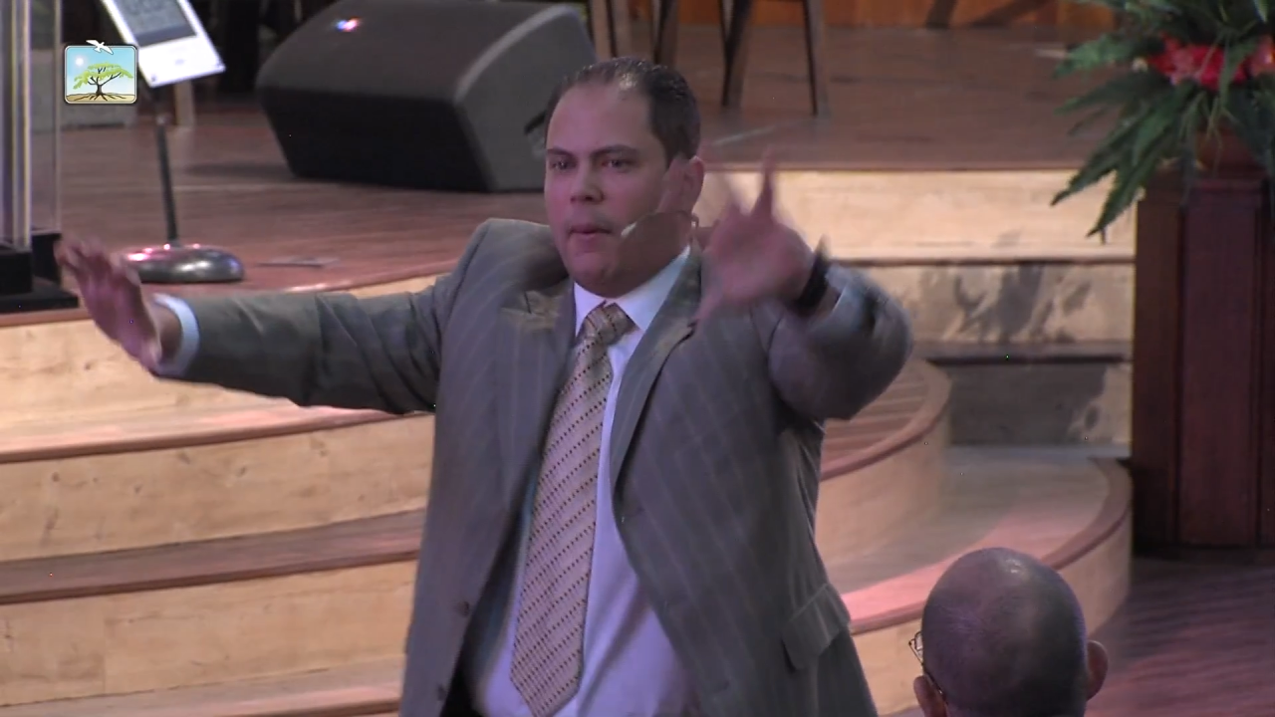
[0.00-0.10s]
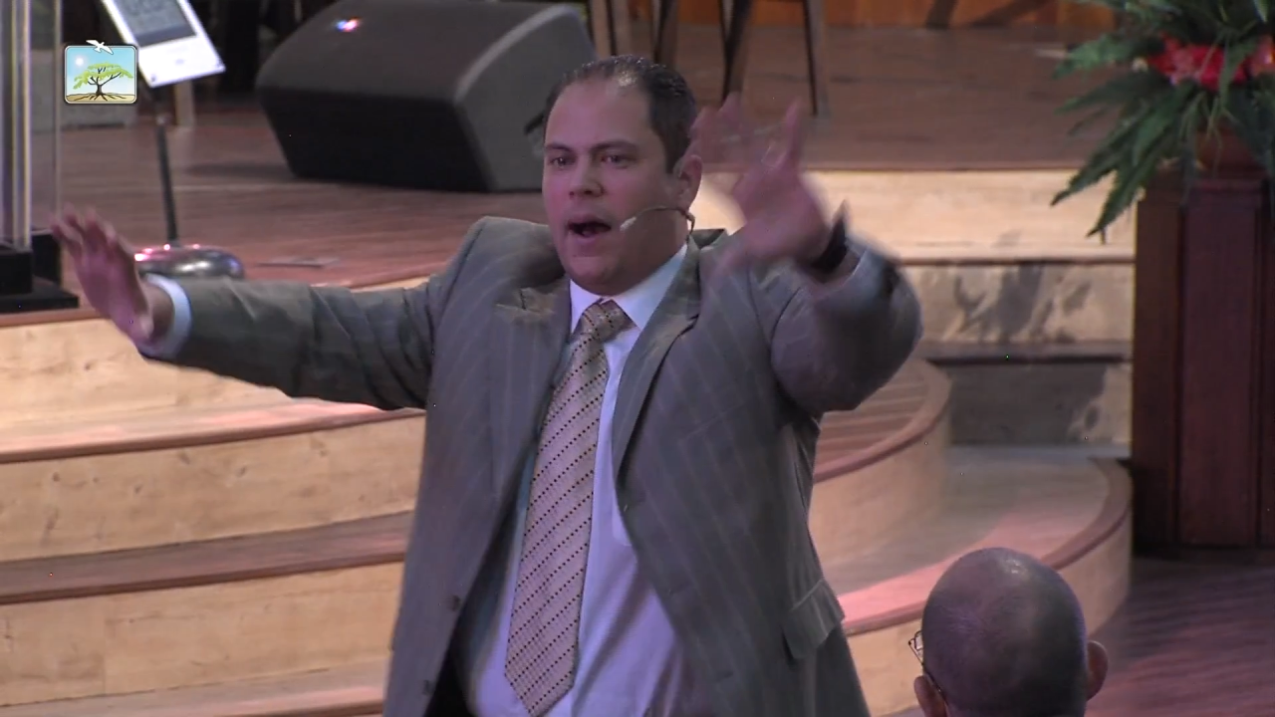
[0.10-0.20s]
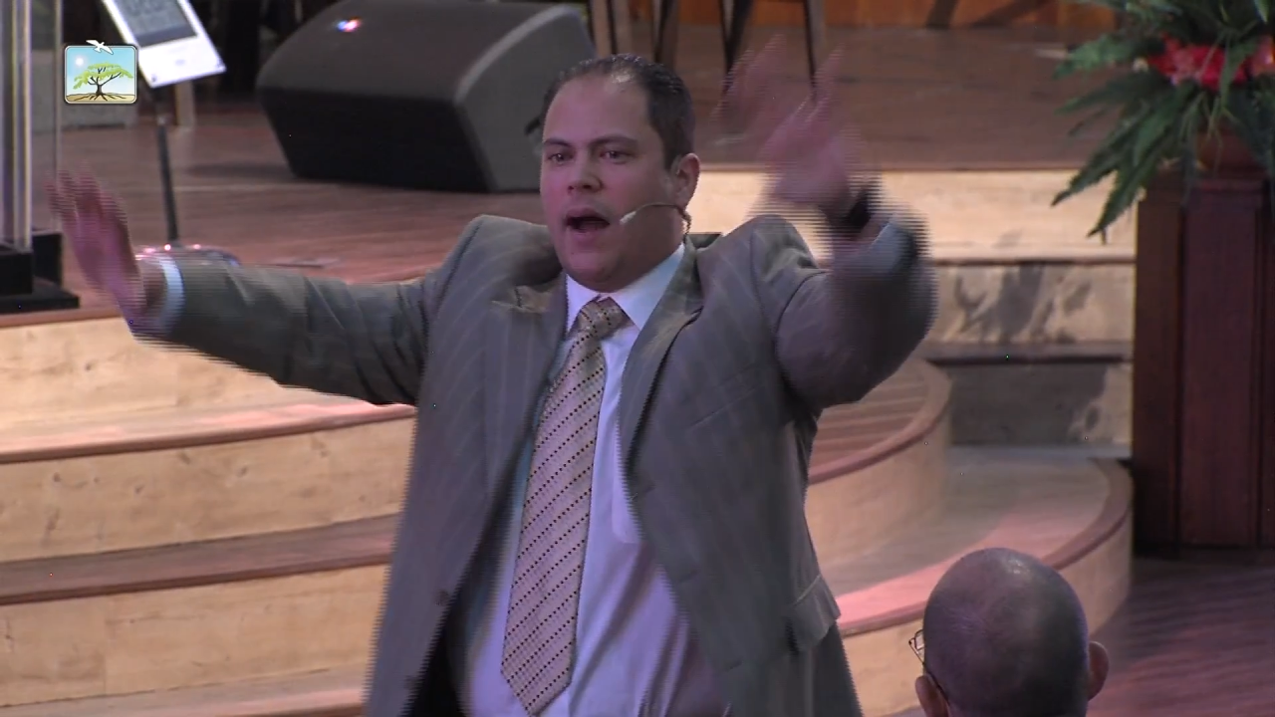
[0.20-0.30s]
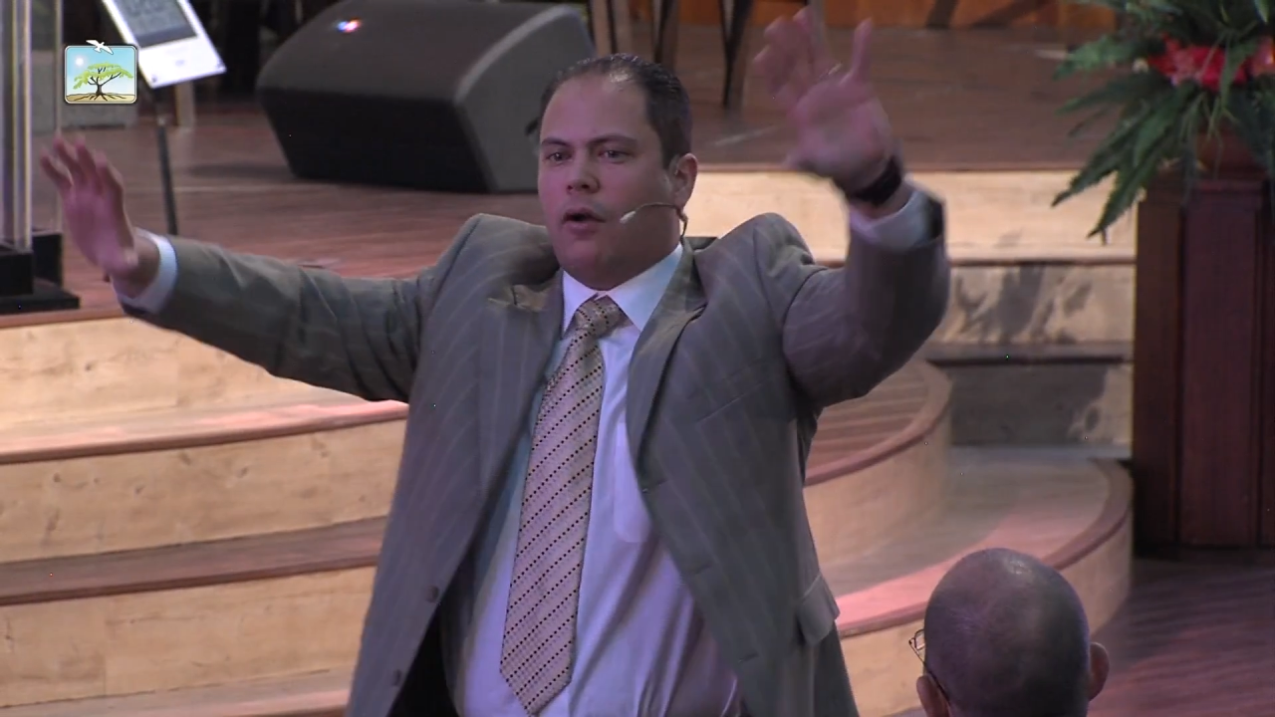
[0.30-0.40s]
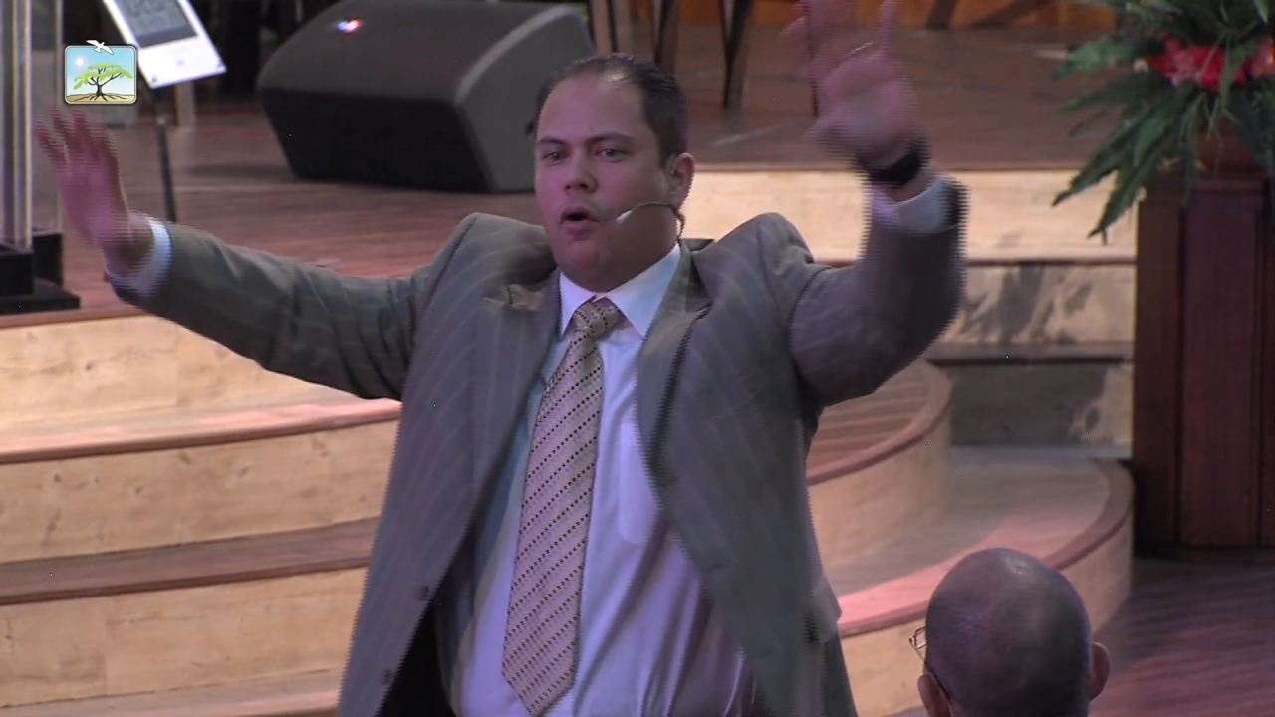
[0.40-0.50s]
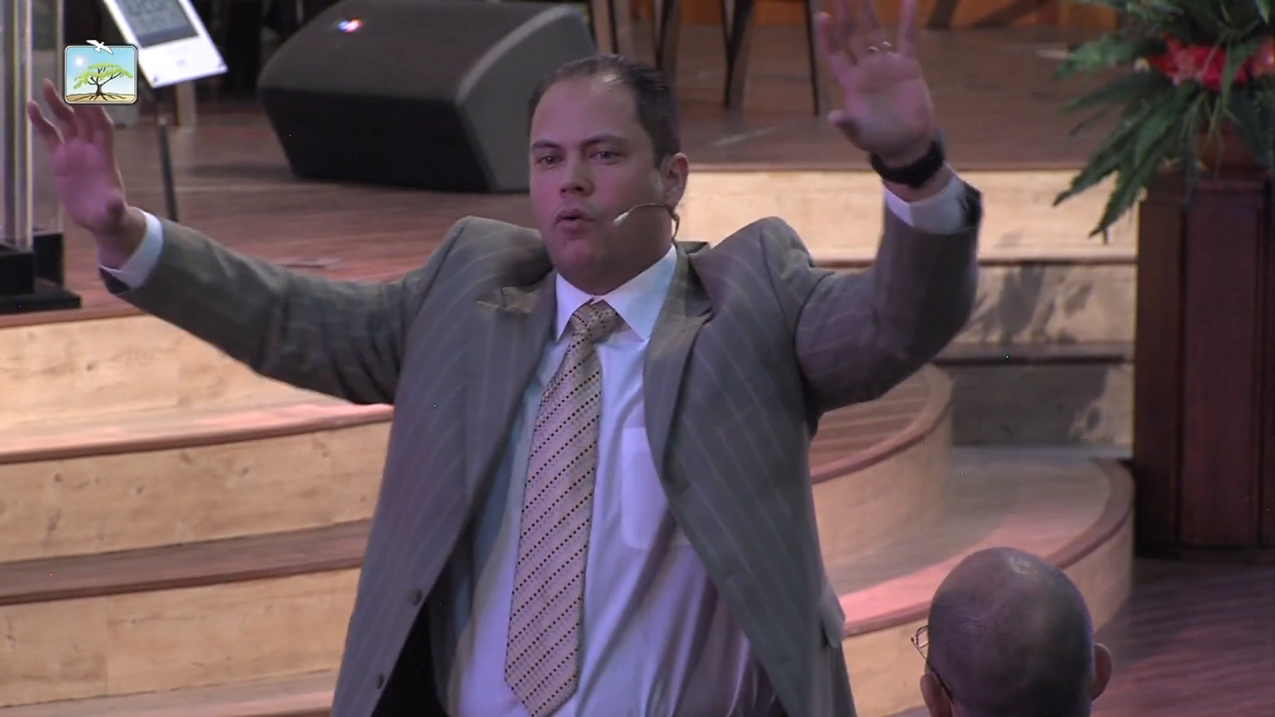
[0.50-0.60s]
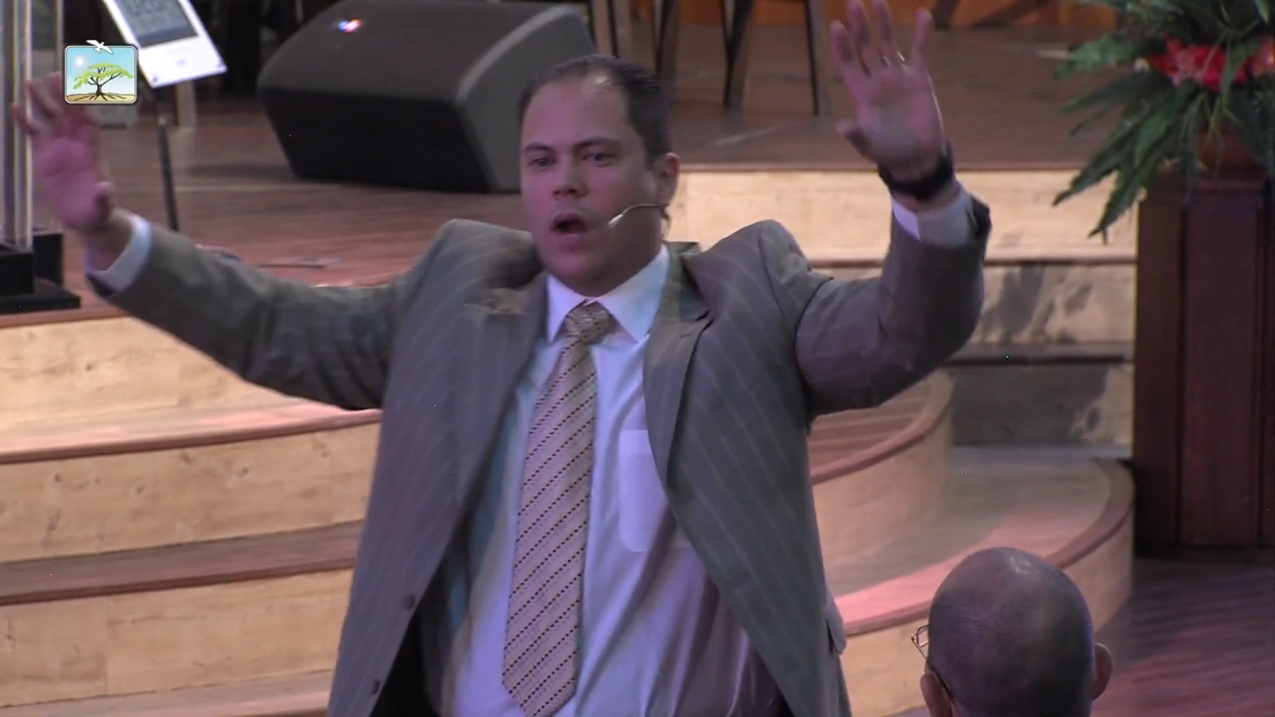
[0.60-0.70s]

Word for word: bajar con